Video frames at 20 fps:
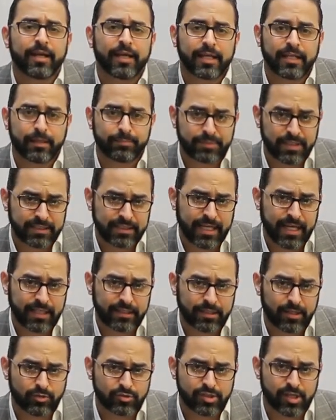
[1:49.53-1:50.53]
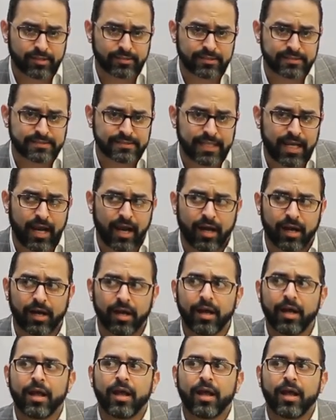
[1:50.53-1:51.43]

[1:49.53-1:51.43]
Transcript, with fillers: اللي بتديها لنا وزاره الصحه